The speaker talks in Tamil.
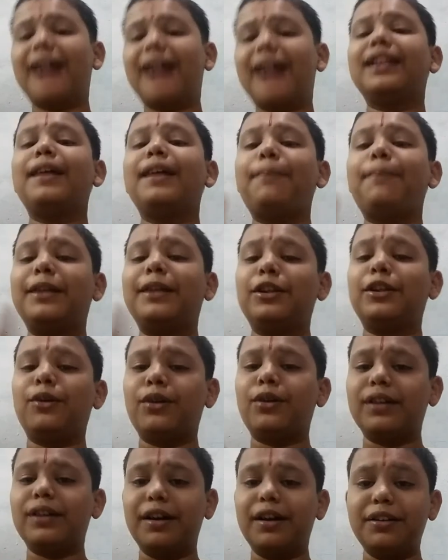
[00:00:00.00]
அதுதான்
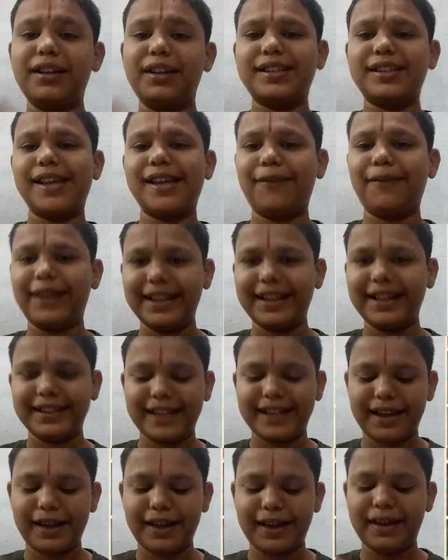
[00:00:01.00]
பதினோரு கருட சேவை
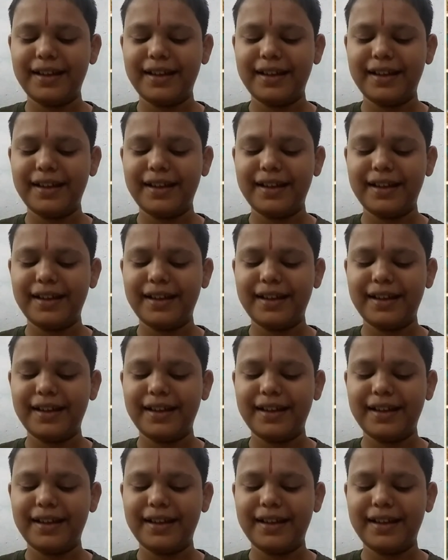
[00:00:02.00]
இந்த